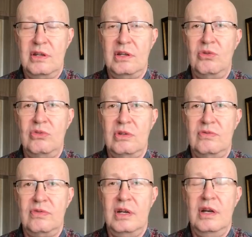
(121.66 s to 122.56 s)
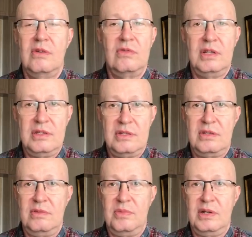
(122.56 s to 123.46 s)
регионов
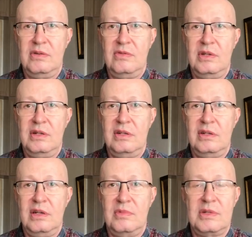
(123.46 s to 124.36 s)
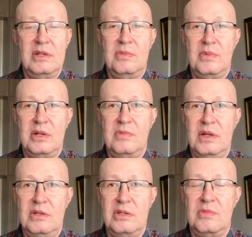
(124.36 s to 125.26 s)
власти проявили, я бы сказал,
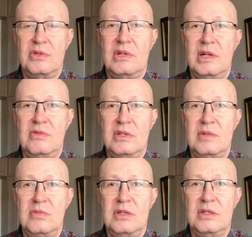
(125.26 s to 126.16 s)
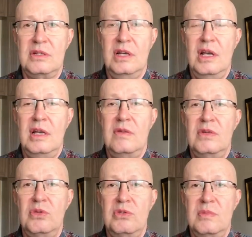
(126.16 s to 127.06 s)
прагматизм и здравый смысл,
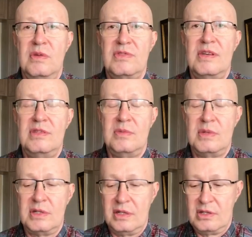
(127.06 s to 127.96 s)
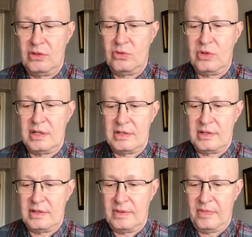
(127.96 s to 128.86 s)
ведут себя в зависимости от
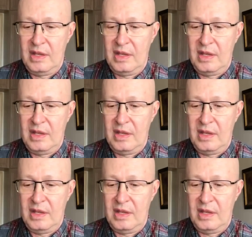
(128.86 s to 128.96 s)
ситуации.